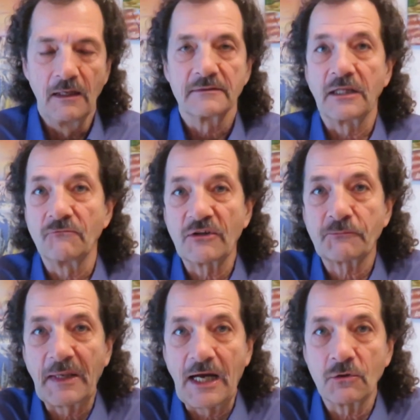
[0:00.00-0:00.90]
Dann was
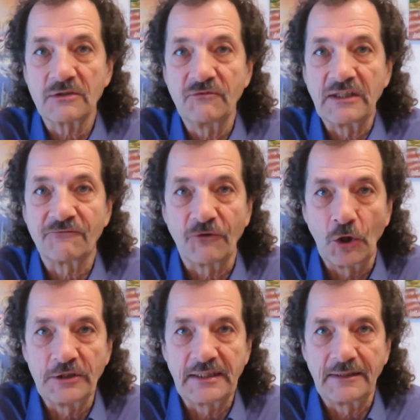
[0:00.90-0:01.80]
brauchen wir?
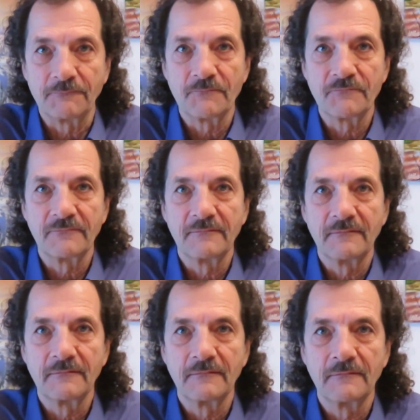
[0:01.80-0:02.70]
Freude.
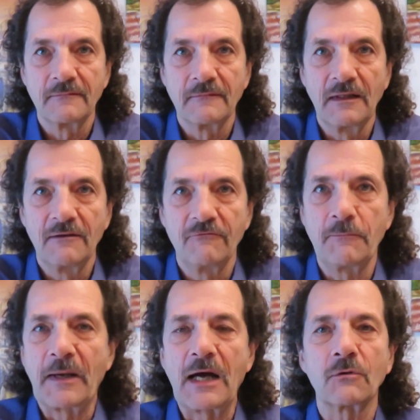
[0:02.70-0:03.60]
Wir
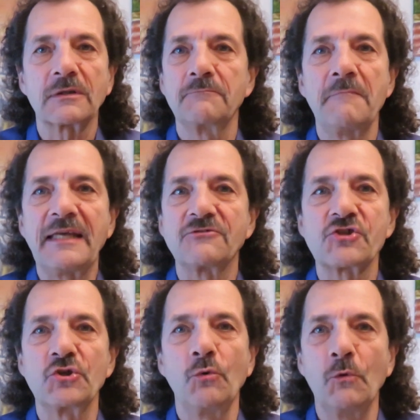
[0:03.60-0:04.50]
brauchen
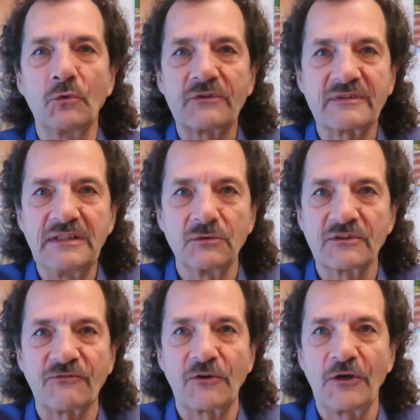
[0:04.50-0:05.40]
Menschen um uns, die
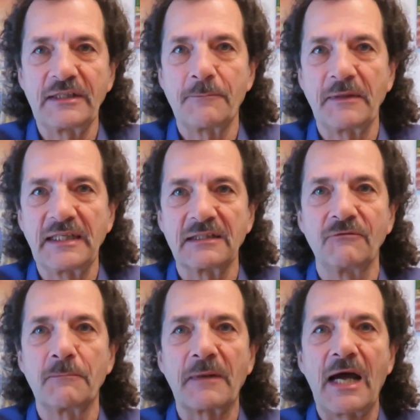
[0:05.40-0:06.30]
uns Freude bringen.
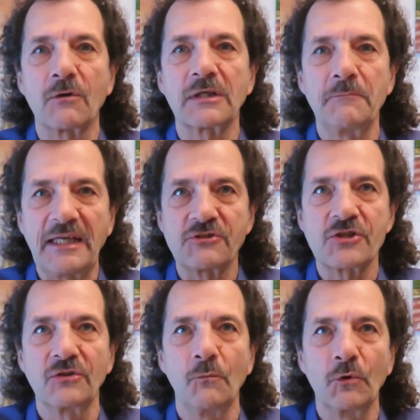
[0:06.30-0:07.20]
Wir brauchen
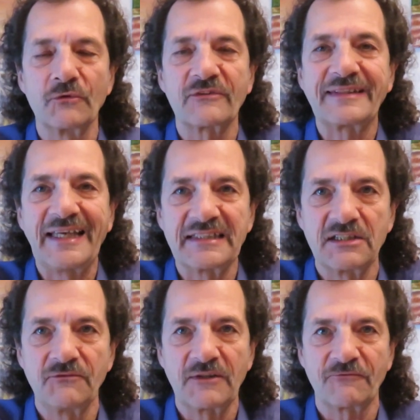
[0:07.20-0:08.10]
Menschen um uns,
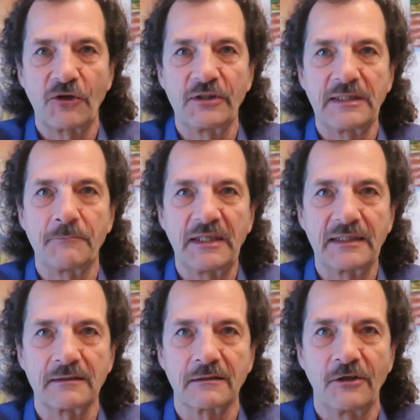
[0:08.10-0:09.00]
denen wir Freude
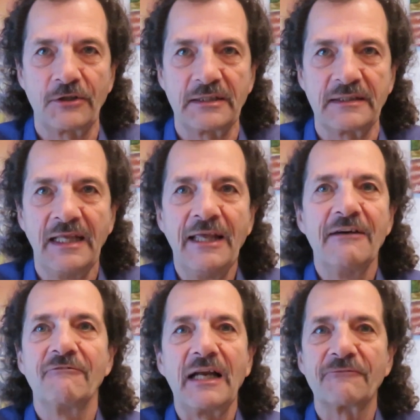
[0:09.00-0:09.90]
bringen können,
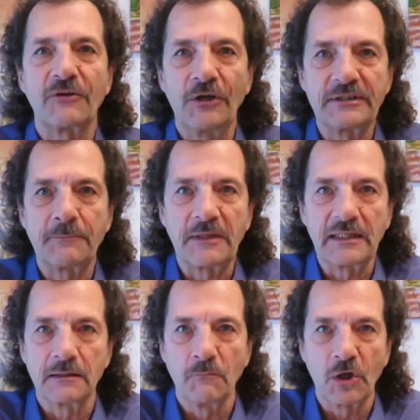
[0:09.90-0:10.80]
weil Freude
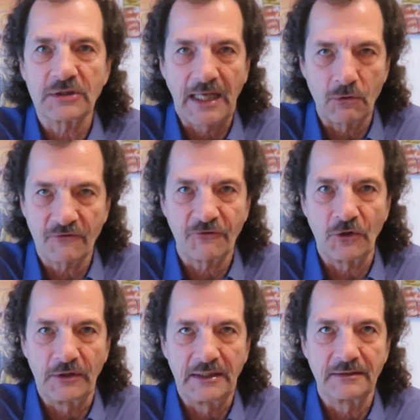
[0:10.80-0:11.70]
bringen macht auch
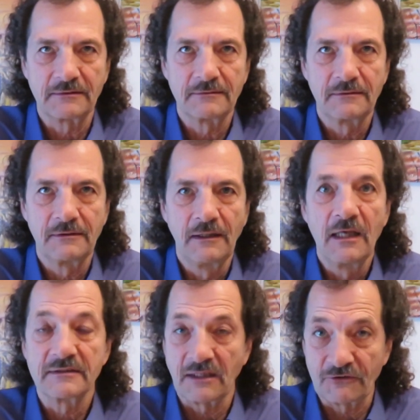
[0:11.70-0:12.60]
Freude.
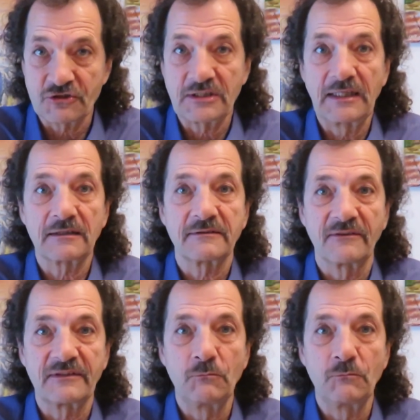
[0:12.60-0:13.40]
Das stärkt das